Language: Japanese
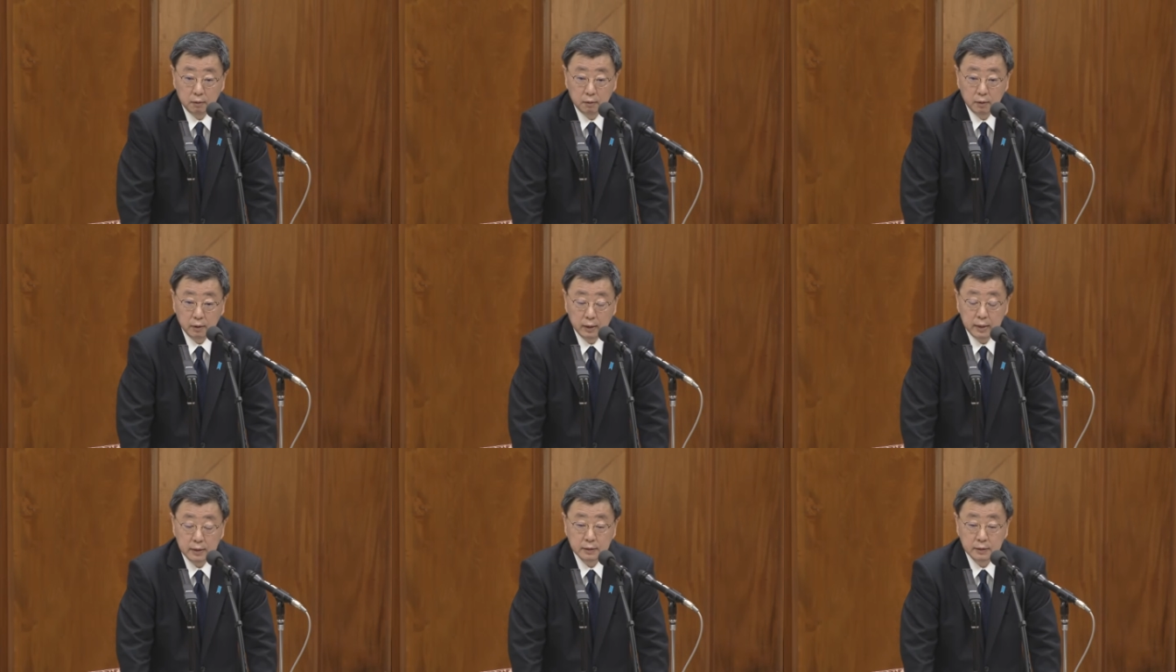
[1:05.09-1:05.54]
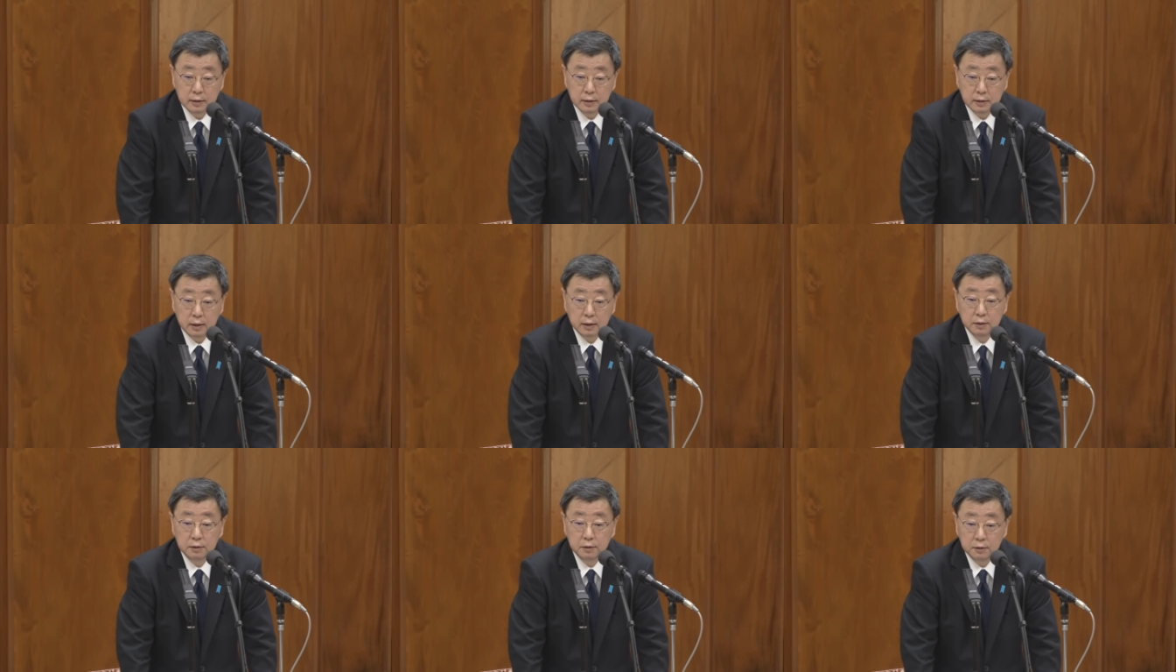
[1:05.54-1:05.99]
平成
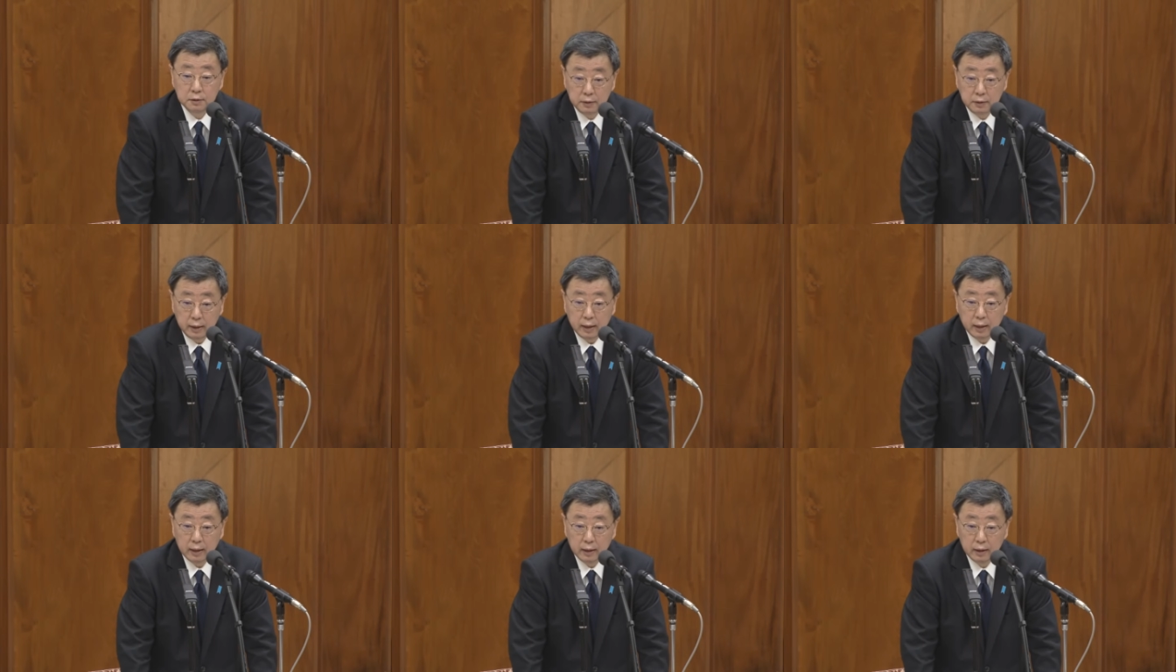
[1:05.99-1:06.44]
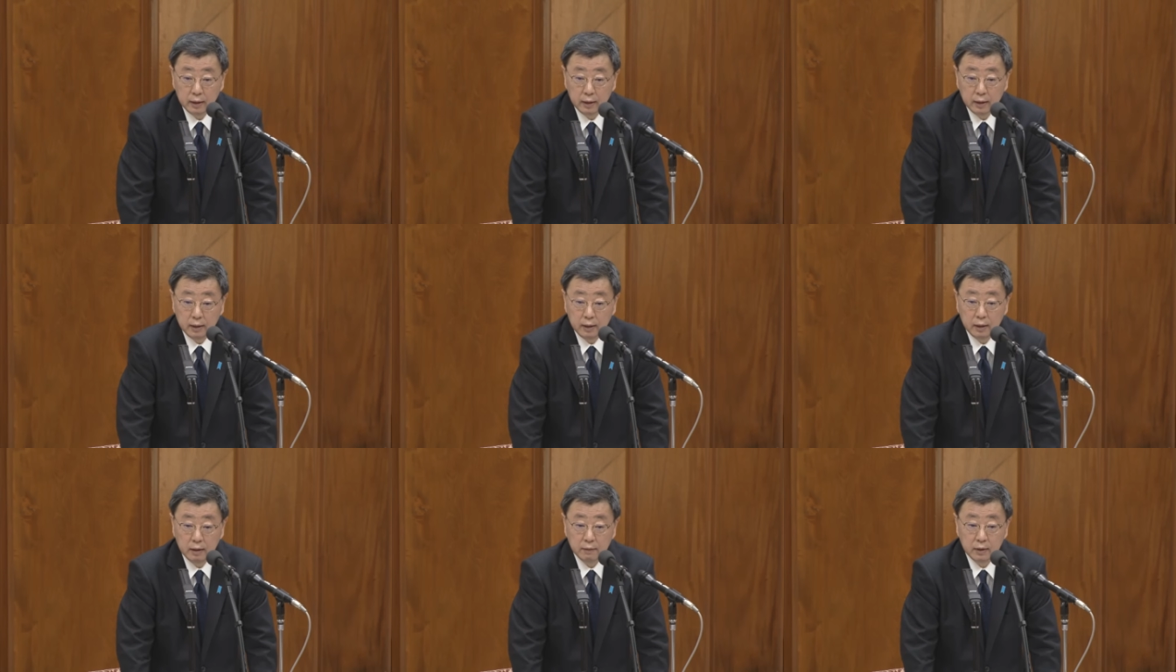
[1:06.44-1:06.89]
30年、
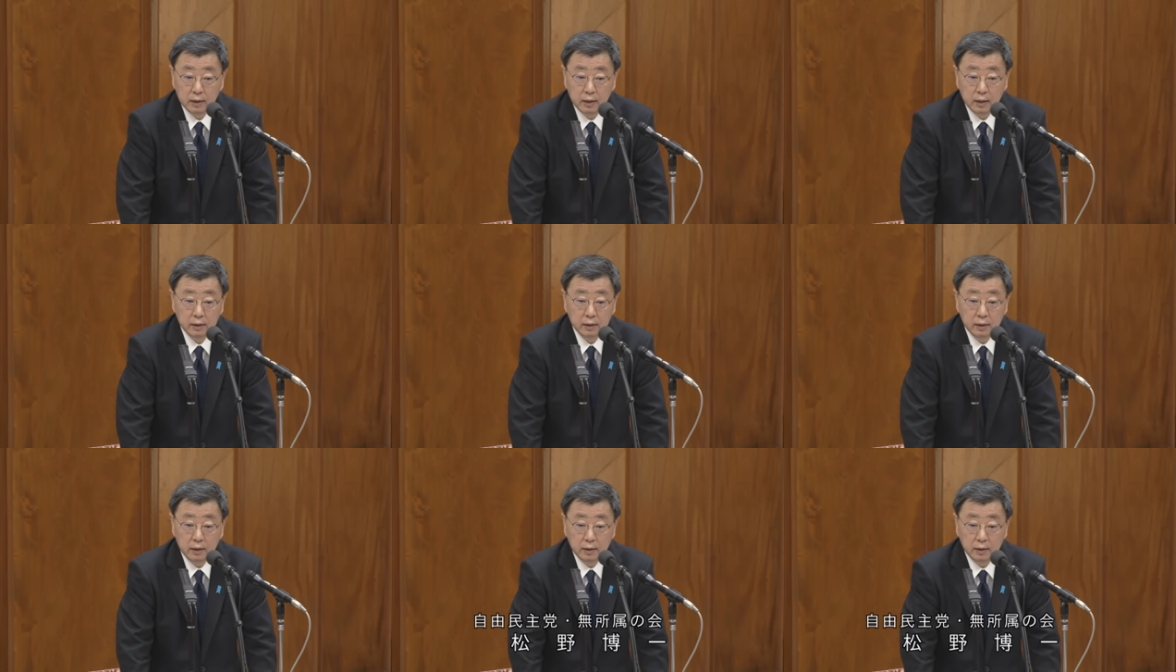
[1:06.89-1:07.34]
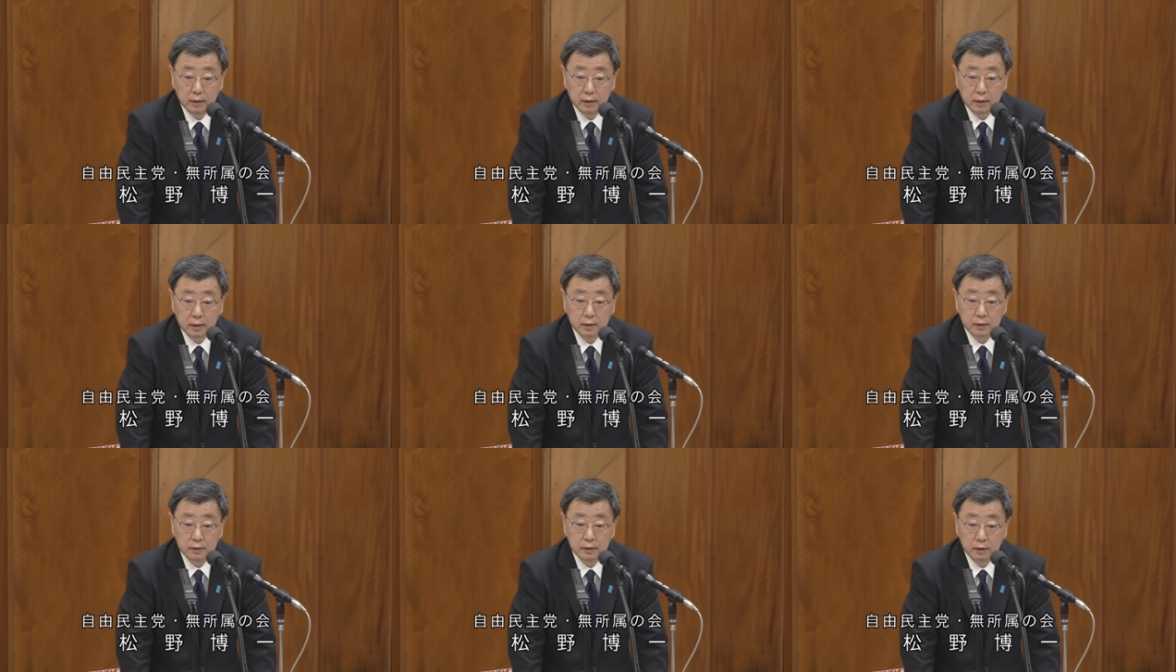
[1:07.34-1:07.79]
令和元年に
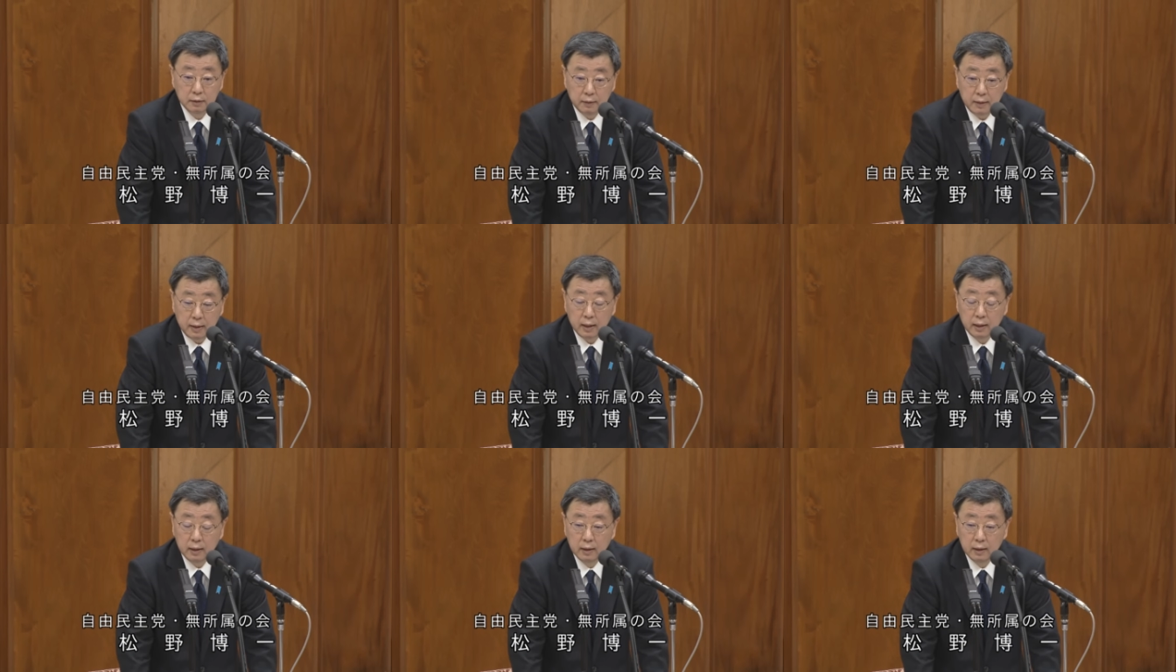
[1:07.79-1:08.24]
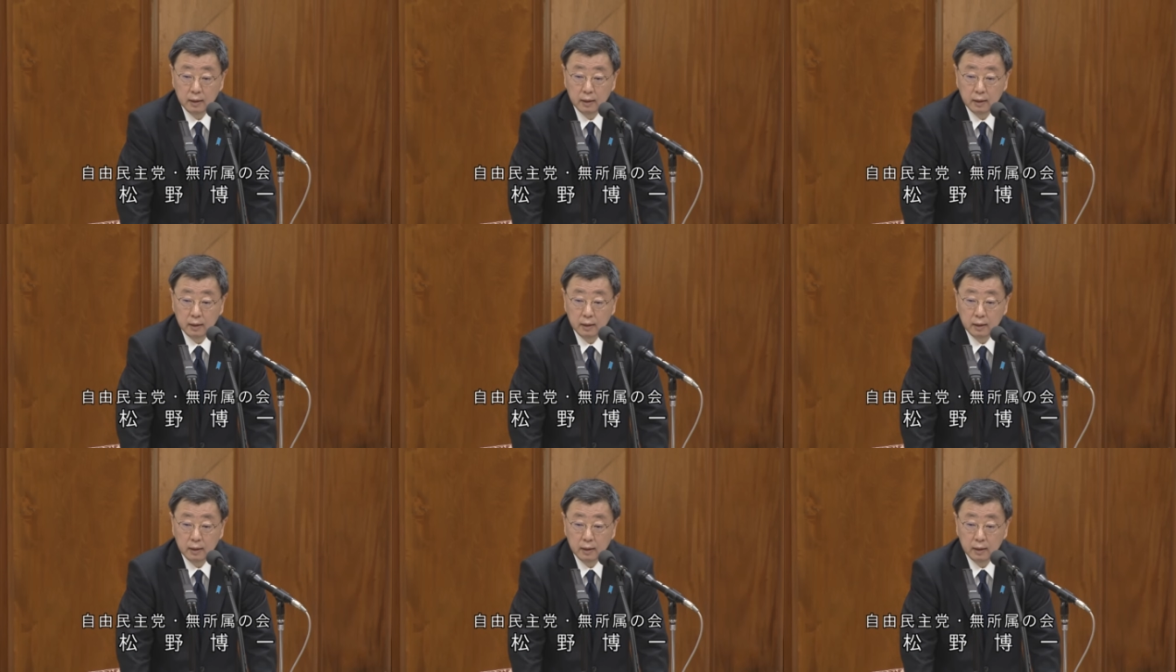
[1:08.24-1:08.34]
関しては、